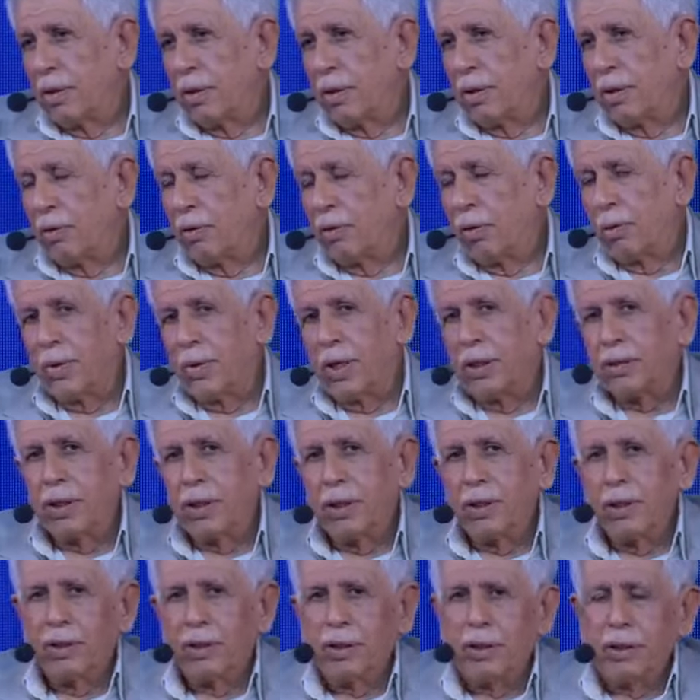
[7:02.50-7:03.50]
وبعد
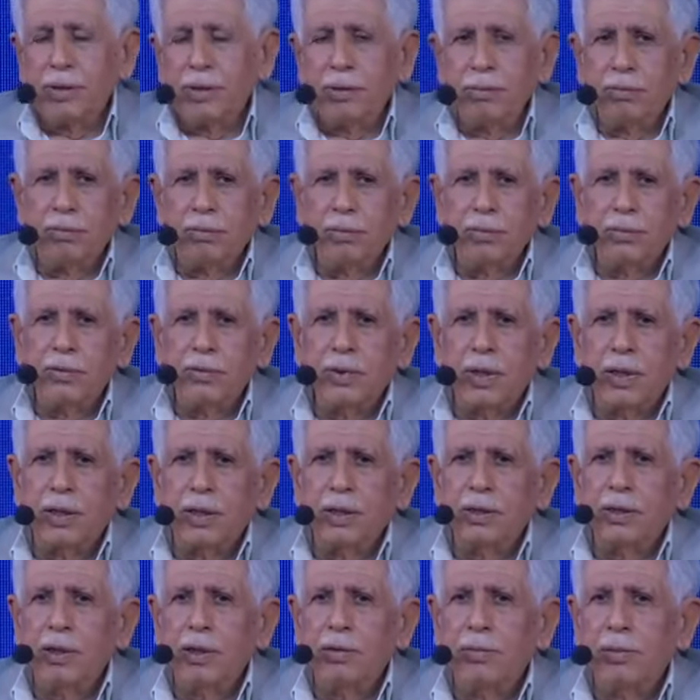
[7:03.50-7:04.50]
إذن
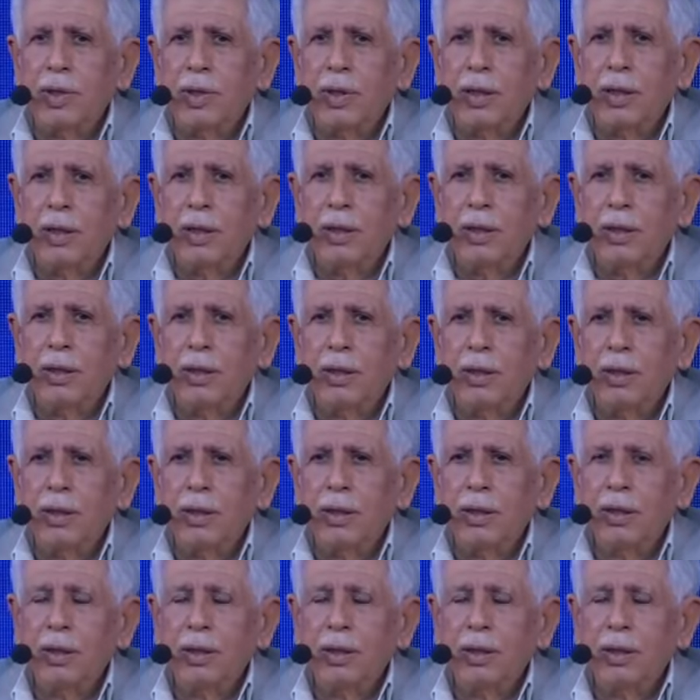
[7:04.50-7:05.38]
صارت المرحلة